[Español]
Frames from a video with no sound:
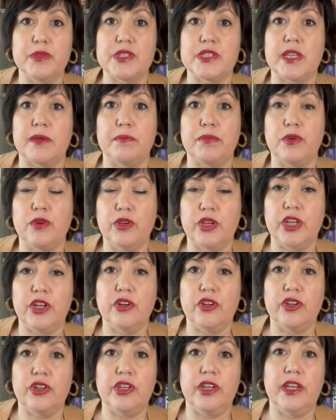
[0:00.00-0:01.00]
pues tampoco
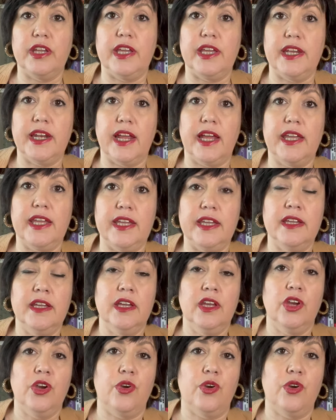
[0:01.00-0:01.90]
quiero ir ahí